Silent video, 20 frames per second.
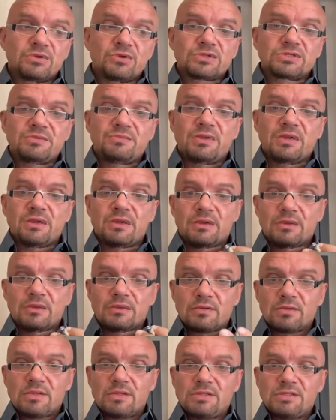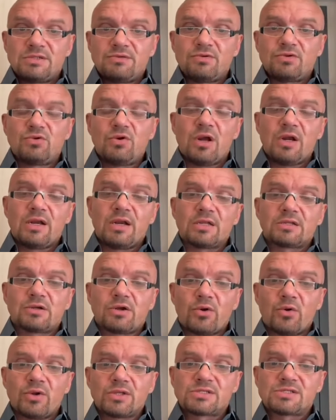Оно тебе индивидуально
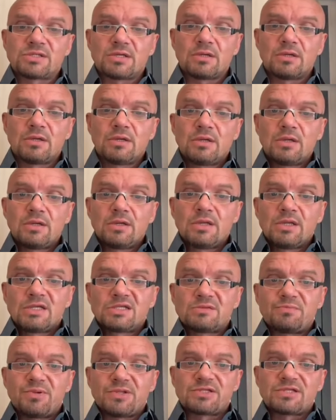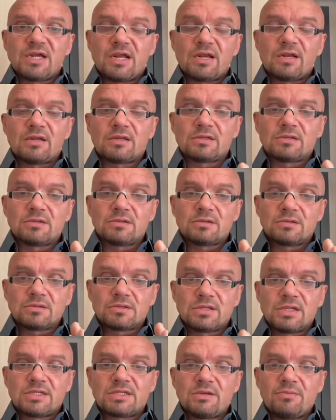откроется специально
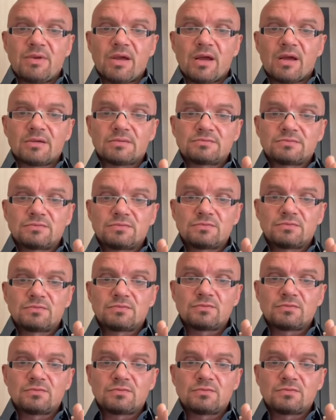для тебя.